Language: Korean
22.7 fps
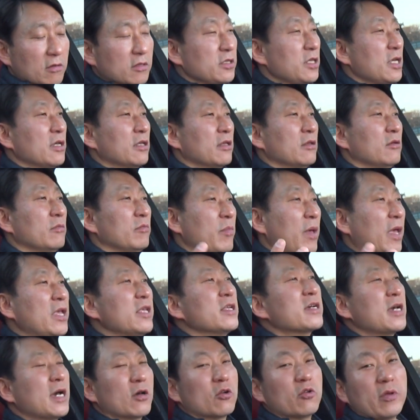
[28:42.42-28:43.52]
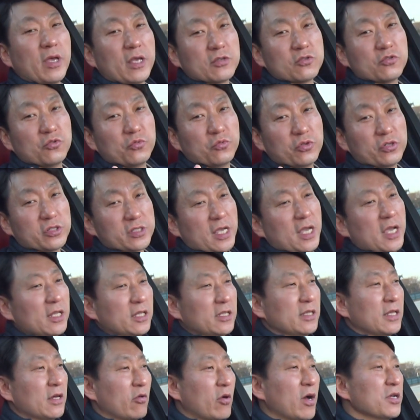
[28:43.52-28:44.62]
그냥 메인카로 SUV를 사야
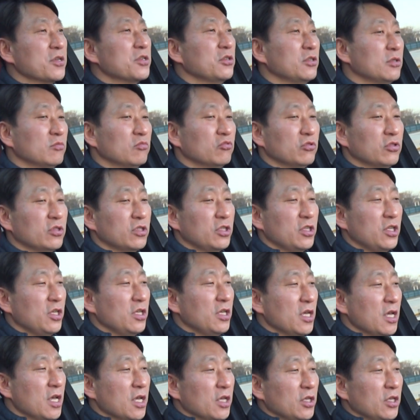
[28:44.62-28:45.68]
된다고 하시는 분들이